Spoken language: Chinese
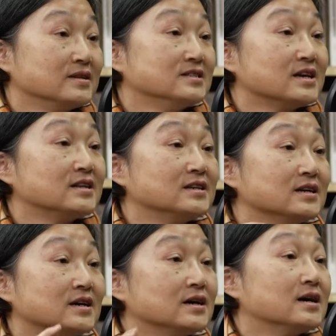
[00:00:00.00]
你乘
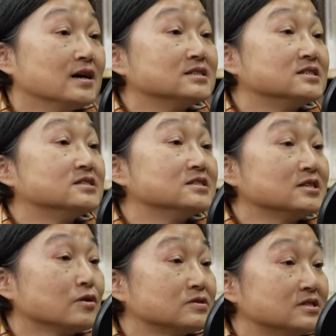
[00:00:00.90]
以二十四
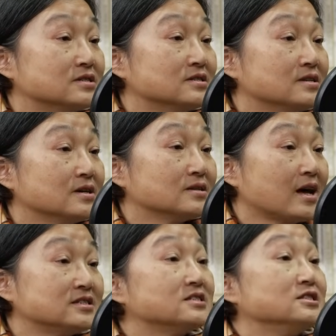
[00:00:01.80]
小时，
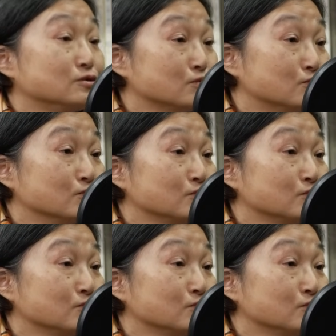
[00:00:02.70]
它是几度？